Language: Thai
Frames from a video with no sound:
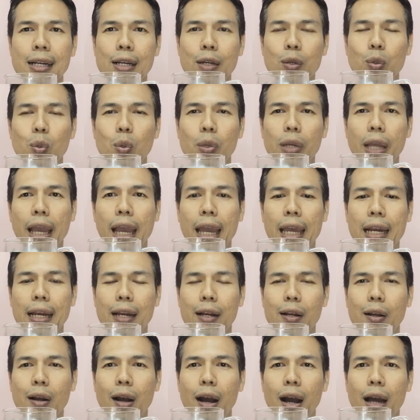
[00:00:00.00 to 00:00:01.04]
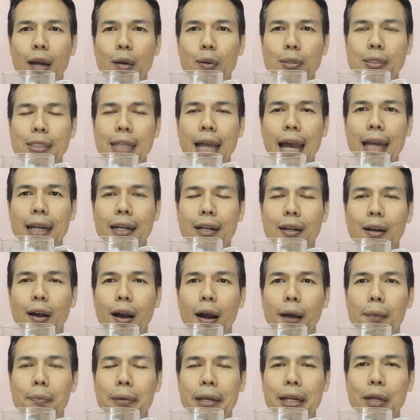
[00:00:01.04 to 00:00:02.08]
ลูกเกดแล้วก็รสชาติก็
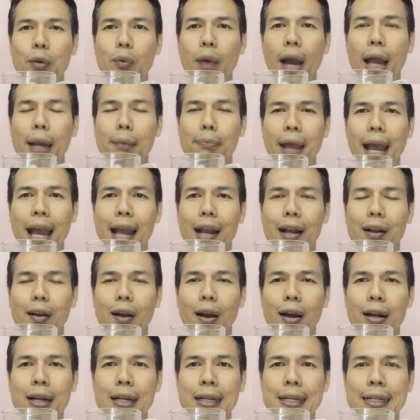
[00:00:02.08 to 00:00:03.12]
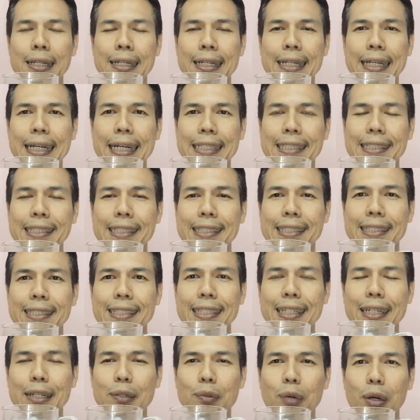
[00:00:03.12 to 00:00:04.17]
ไม่ได้หวานมากก็จืด
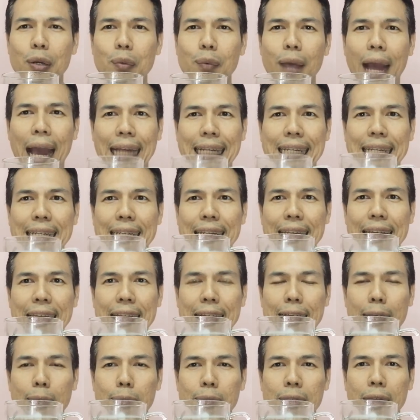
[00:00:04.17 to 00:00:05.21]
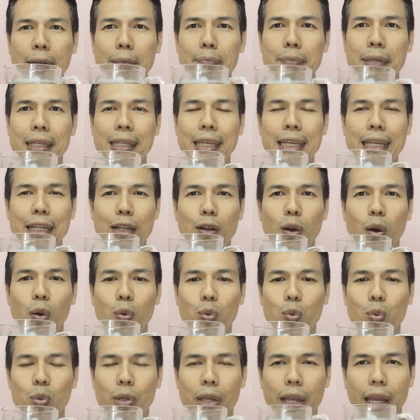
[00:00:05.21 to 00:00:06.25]
จืดหวานหวานนิดนี้ครับแต่มีกลิ่นของ
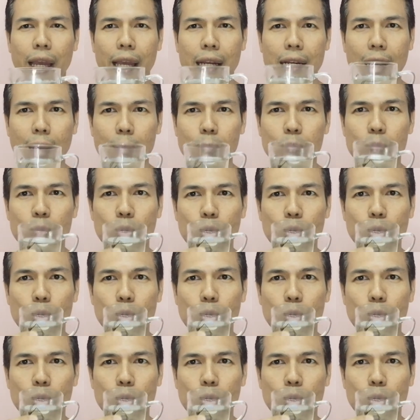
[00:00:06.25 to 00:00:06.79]
ลูกเกดครับ